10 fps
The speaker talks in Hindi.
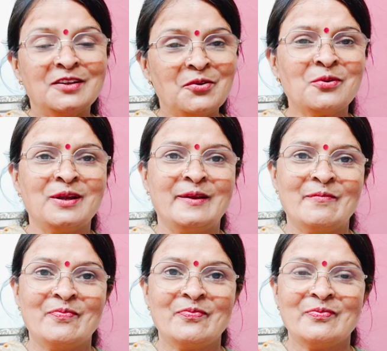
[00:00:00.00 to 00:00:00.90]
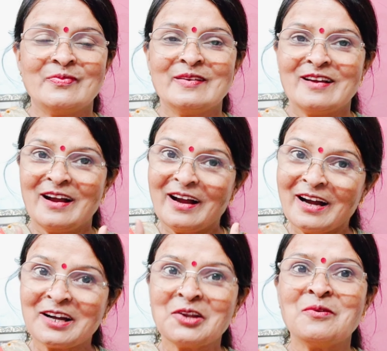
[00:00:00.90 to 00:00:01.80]
क्योंकि
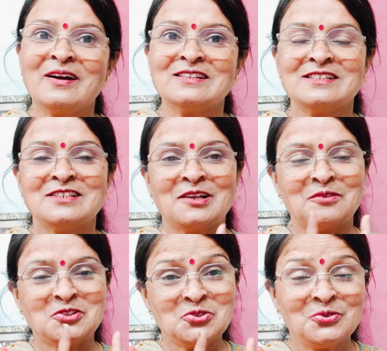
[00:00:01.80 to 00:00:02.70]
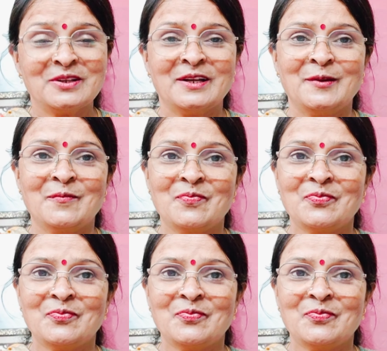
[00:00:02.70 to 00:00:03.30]
अगर वहां से जानवर छूट गए